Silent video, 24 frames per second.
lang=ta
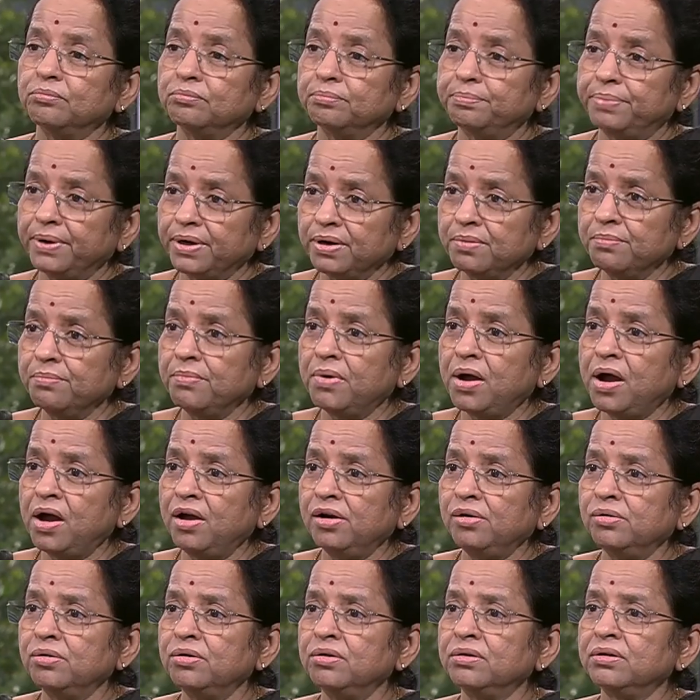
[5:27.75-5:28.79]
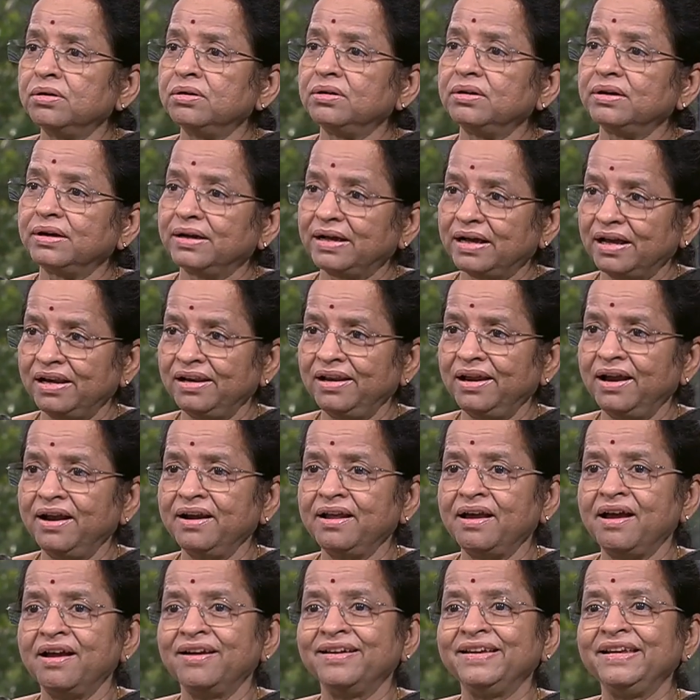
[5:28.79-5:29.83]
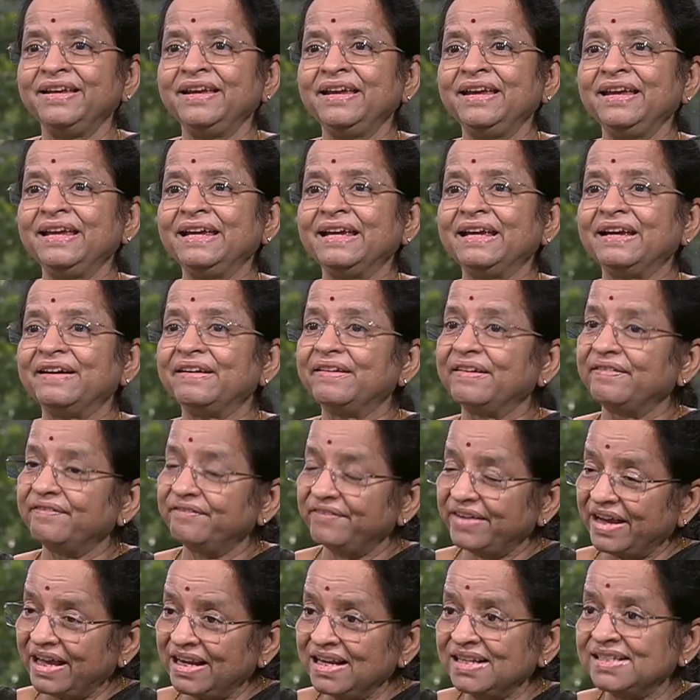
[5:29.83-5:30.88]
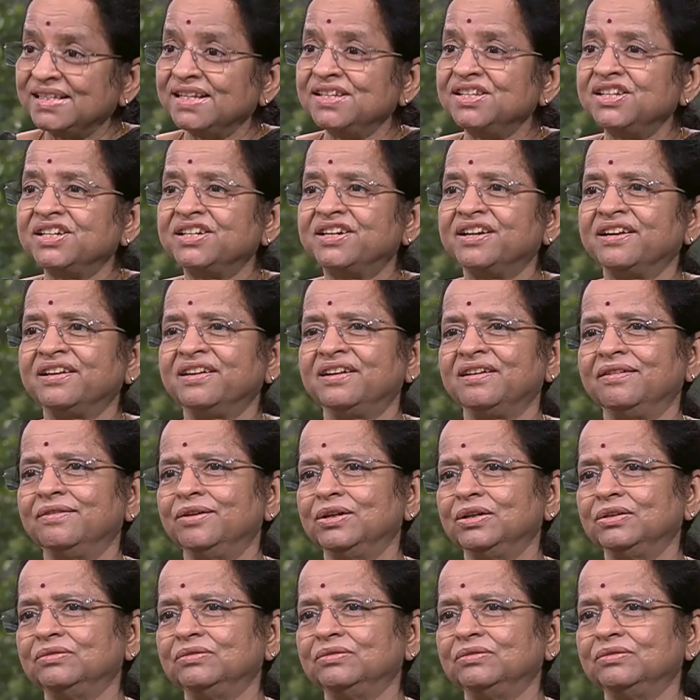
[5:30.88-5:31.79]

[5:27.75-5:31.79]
பெரும்பாலும் கல்யாணம் ஆகி வேலை செஞ்சுக்கிட்டு இருக்கிறவங்க